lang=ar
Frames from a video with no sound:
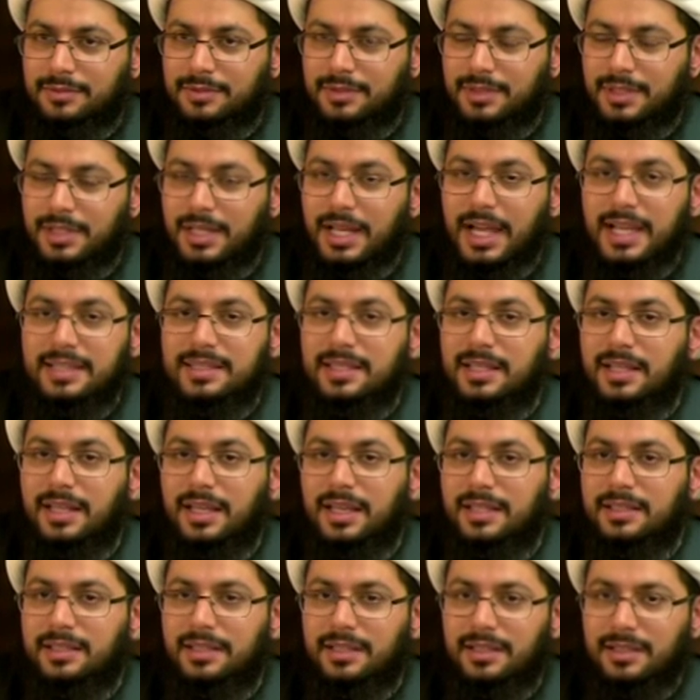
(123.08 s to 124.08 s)
لا
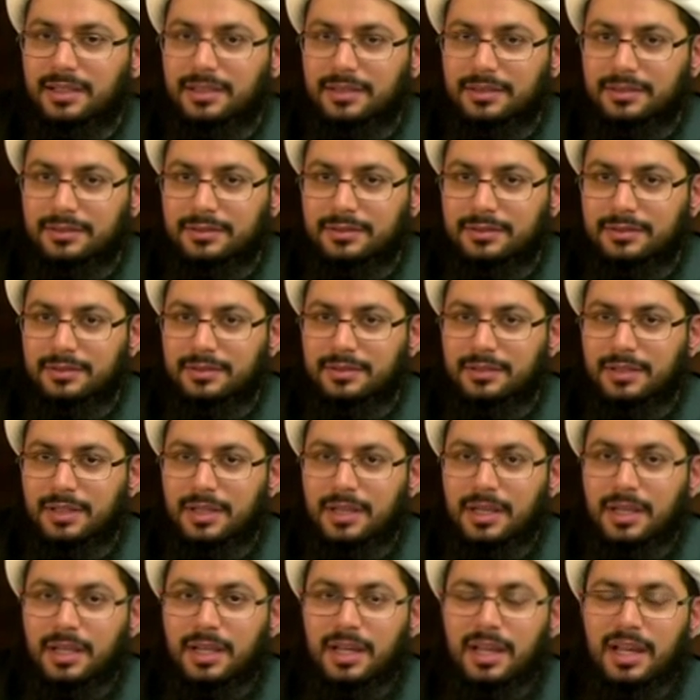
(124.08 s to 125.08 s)
تنخدع
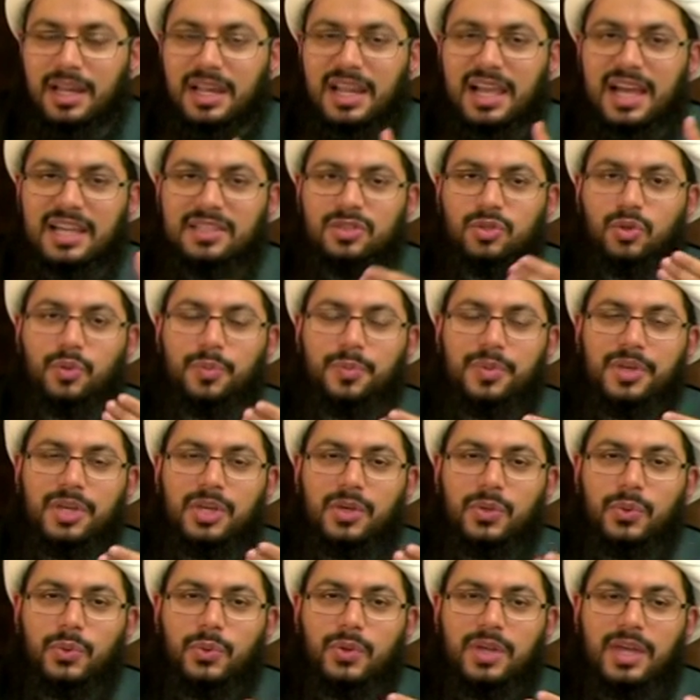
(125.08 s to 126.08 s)
لا
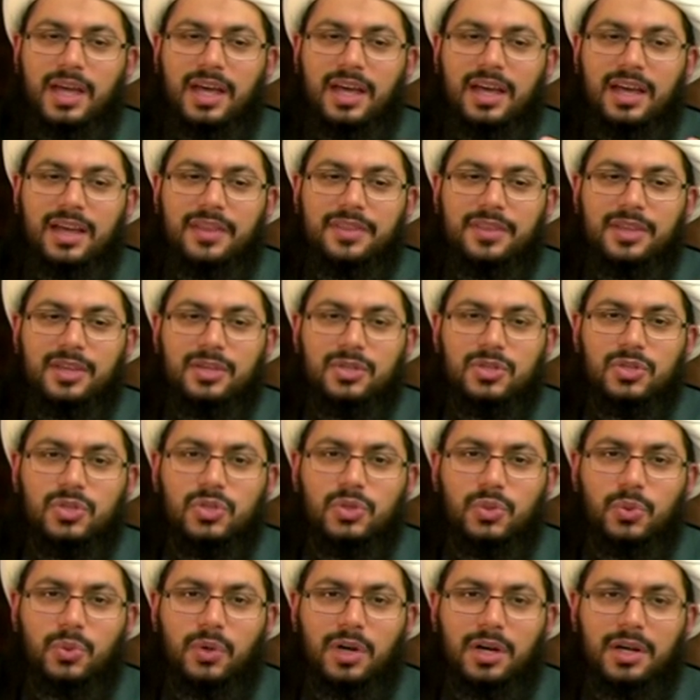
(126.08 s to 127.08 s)
تبهرك هذه
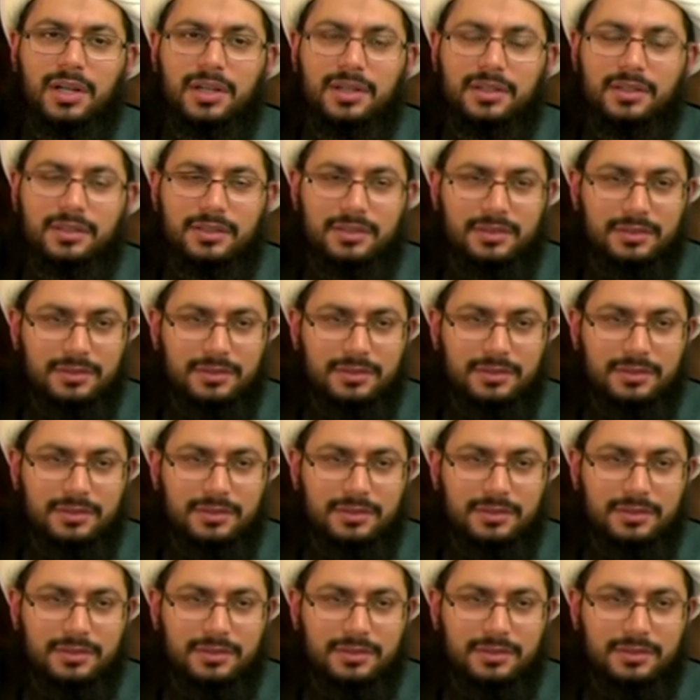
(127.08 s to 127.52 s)
الصور